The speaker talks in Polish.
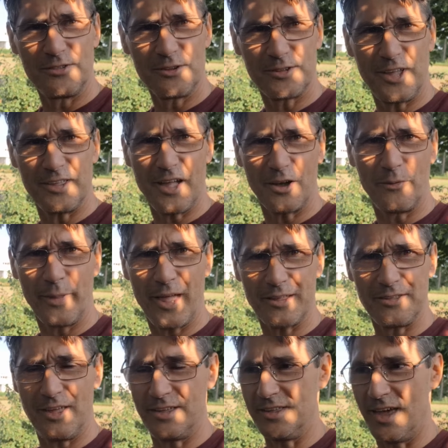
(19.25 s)
No ten
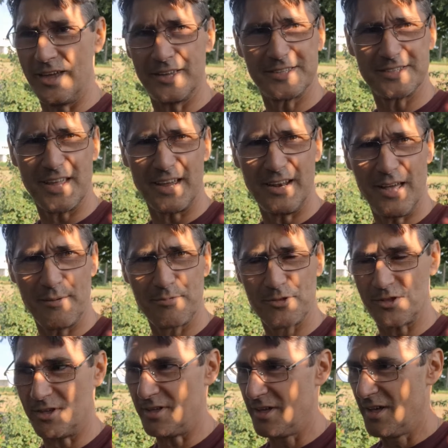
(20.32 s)
akurat nie, nie jest
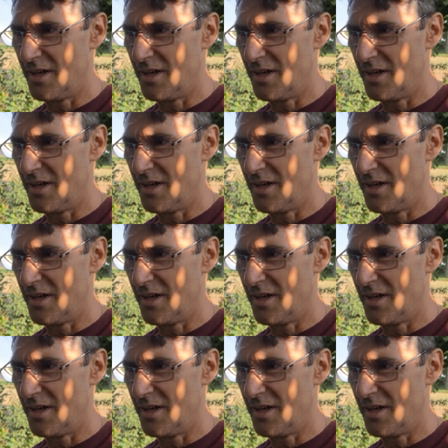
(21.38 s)
najlepszy.